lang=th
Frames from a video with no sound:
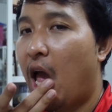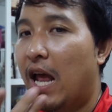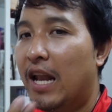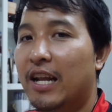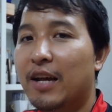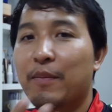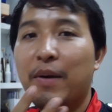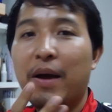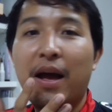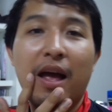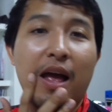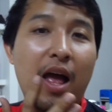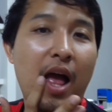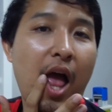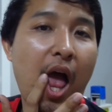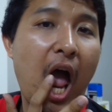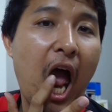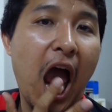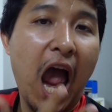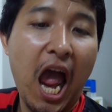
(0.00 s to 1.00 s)
เหลือปะ
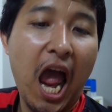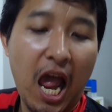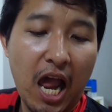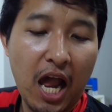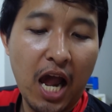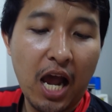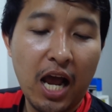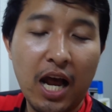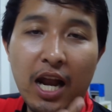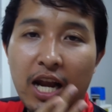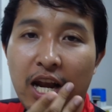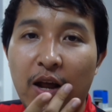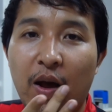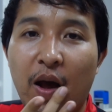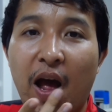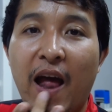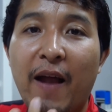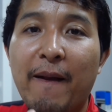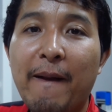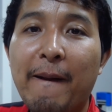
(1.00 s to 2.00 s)
เลอะเต็ม
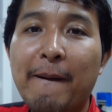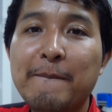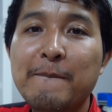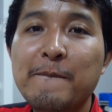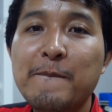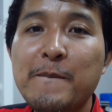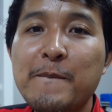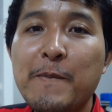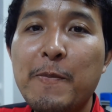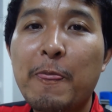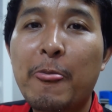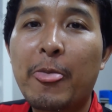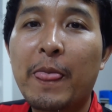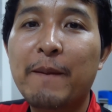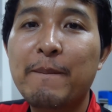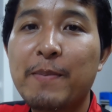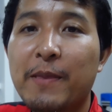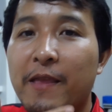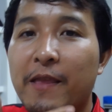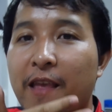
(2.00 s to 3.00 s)
เลยเตอะเลอะ
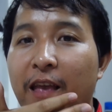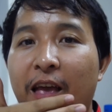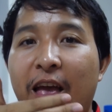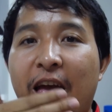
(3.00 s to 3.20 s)
หนวด